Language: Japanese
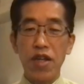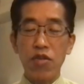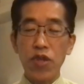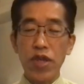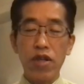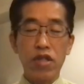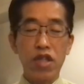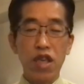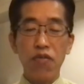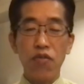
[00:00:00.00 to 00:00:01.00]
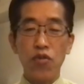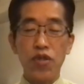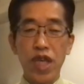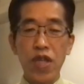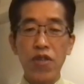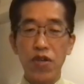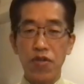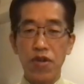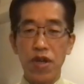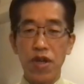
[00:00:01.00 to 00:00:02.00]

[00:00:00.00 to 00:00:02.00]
とにかく政府のスキャンダル、